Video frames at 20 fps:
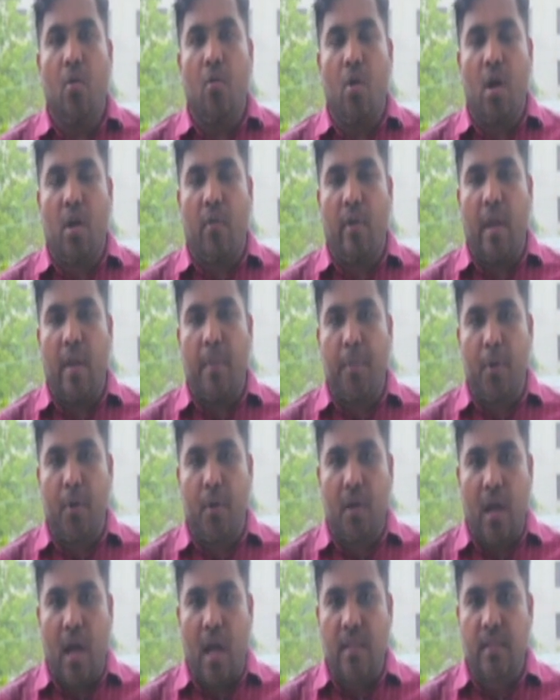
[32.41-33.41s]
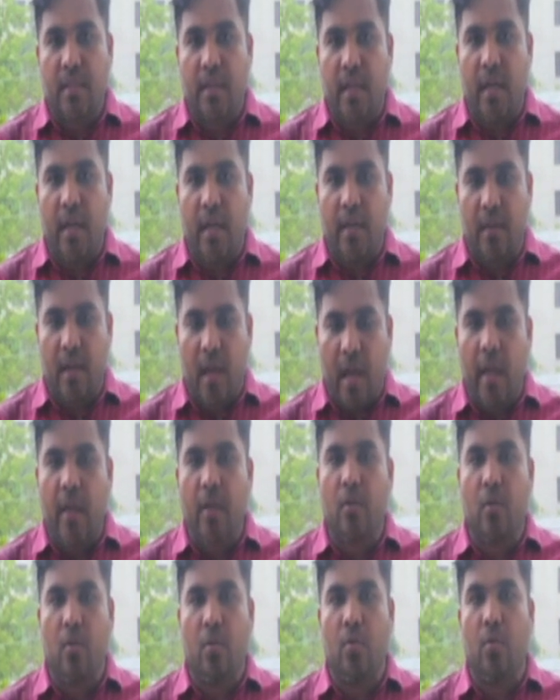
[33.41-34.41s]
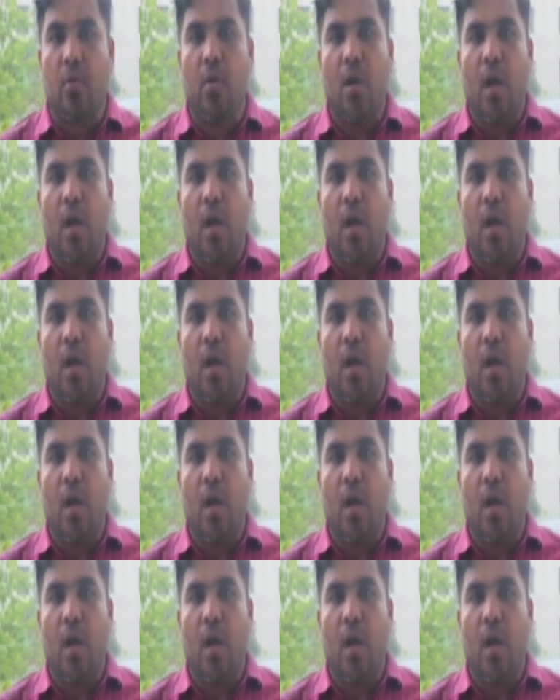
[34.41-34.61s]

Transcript: ఒకవైపు రాజకీయ నాయకులు